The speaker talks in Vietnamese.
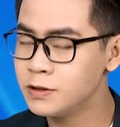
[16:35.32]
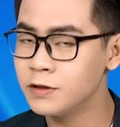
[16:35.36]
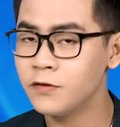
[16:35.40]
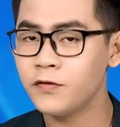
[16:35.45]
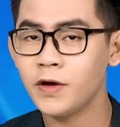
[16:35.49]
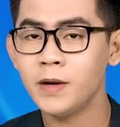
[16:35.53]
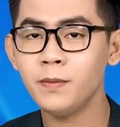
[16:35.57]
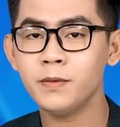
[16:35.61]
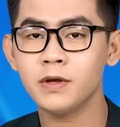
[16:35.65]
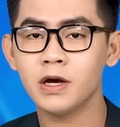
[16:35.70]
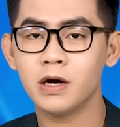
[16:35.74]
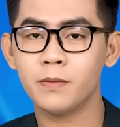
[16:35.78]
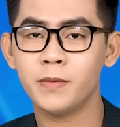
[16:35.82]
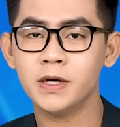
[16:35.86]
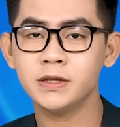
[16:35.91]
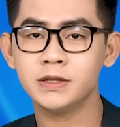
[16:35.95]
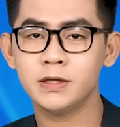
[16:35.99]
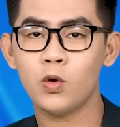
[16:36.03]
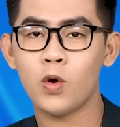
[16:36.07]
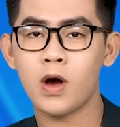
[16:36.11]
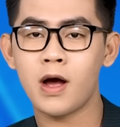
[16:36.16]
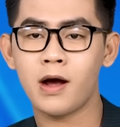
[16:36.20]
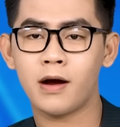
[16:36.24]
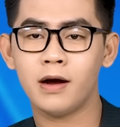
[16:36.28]
xin phép nhờ bác sĩ
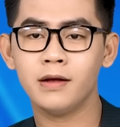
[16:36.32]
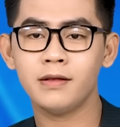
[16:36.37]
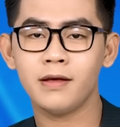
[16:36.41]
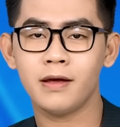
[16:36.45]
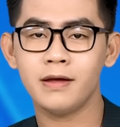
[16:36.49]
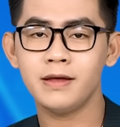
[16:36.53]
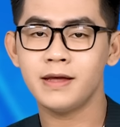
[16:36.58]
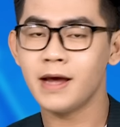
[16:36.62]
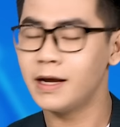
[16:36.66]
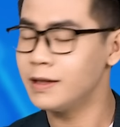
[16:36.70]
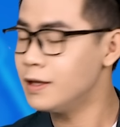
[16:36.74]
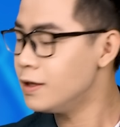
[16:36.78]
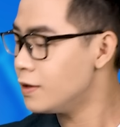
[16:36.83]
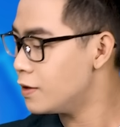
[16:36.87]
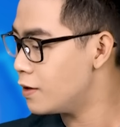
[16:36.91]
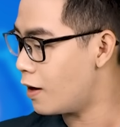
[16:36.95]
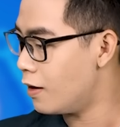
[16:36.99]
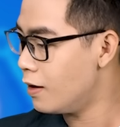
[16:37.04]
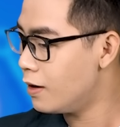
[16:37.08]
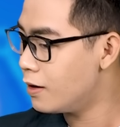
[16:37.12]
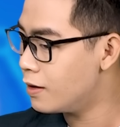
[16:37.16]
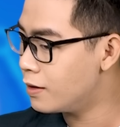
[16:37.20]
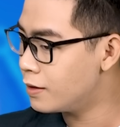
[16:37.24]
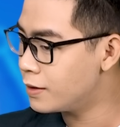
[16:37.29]
Hòa có thể giải thích
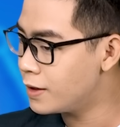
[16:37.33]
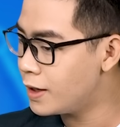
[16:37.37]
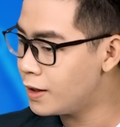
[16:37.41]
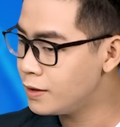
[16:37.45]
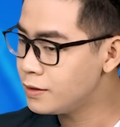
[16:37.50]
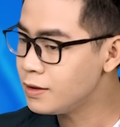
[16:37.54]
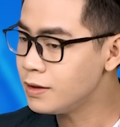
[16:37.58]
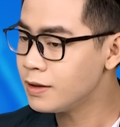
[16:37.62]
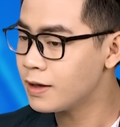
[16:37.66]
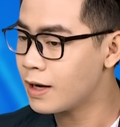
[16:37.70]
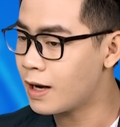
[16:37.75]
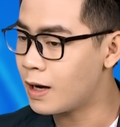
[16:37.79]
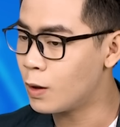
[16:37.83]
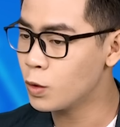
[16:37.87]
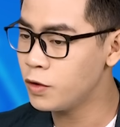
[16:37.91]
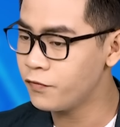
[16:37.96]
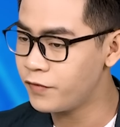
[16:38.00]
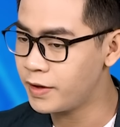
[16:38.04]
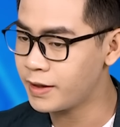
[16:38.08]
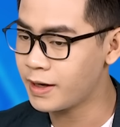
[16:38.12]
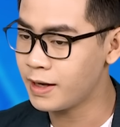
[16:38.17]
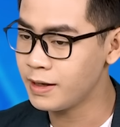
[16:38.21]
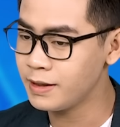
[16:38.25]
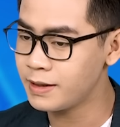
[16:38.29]
rõ hơn đến tất cả quý
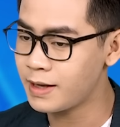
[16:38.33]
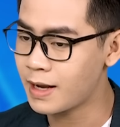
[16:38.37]
vị khán